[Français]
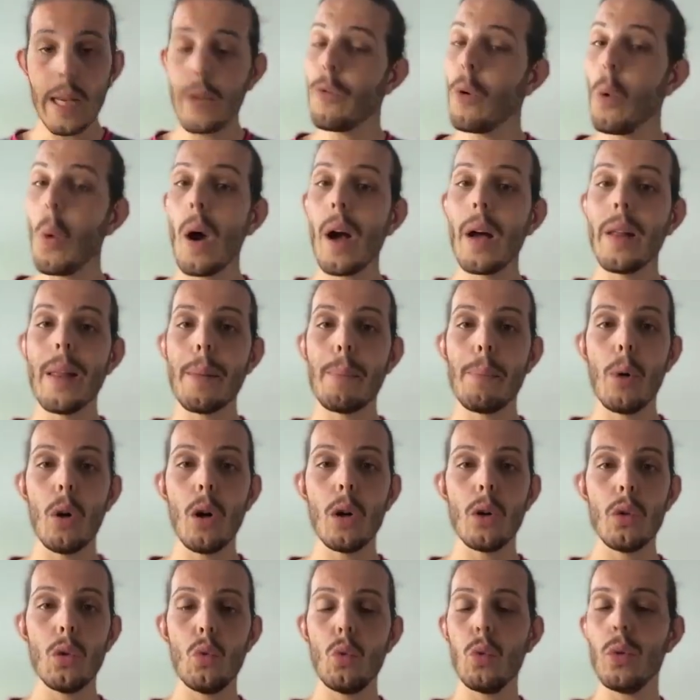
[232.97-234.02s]
il faut avoir un
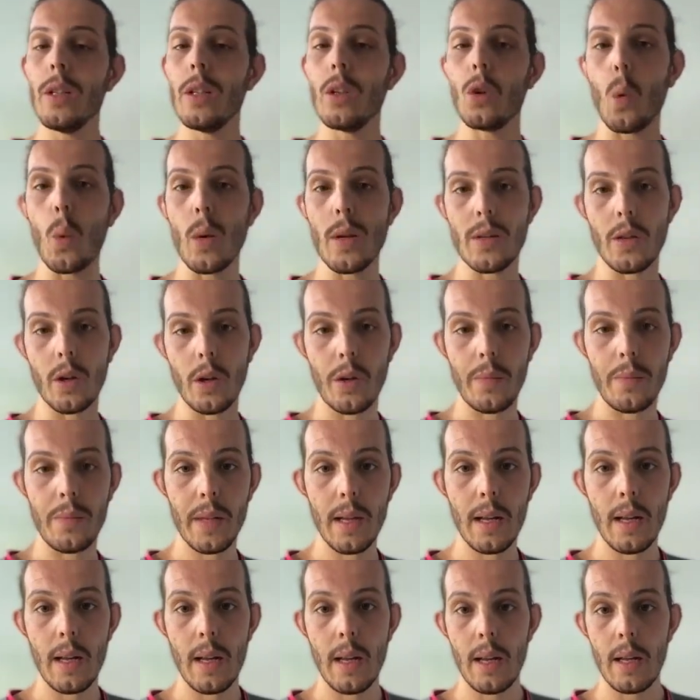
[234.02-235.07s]
apport toutes les 3 heures.
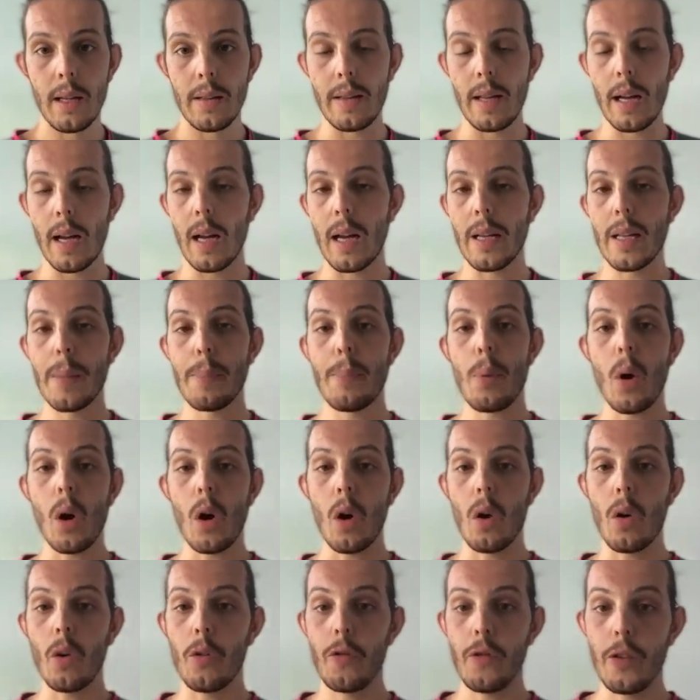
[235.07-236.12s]
Tu as un
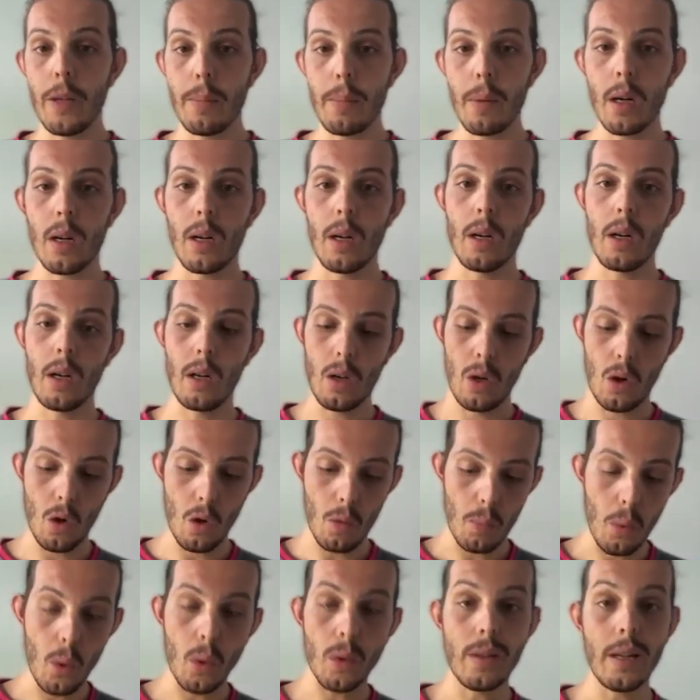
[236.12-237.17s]
apport en fibres,
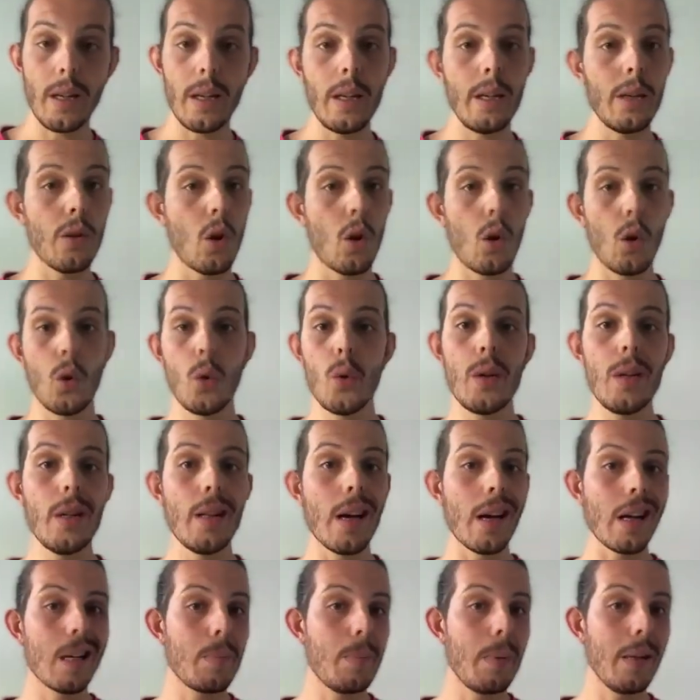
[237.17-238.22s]
en protéines, en
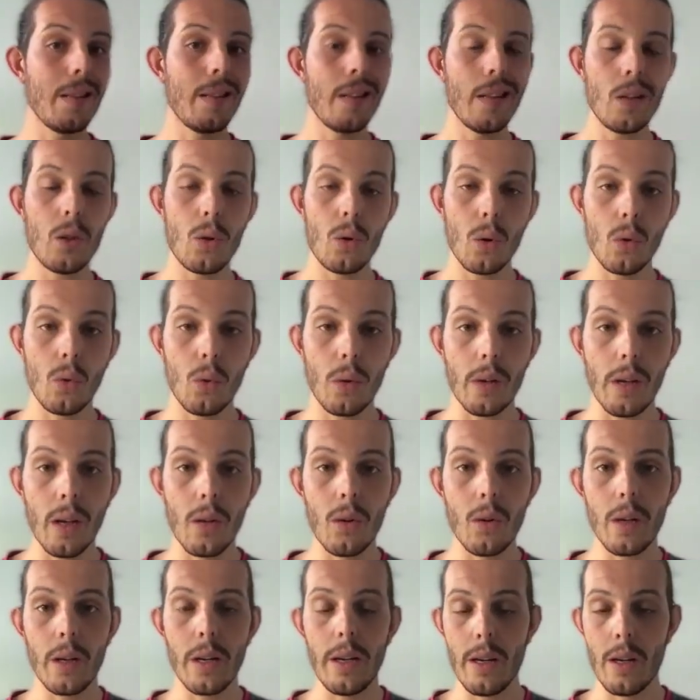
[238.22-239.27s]
glucides à respecter sur ton
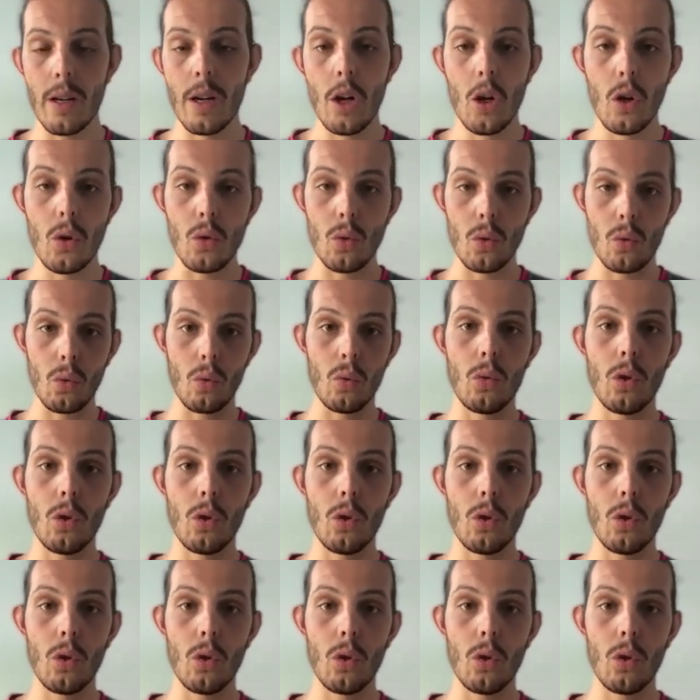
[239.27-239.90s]
calorie, sur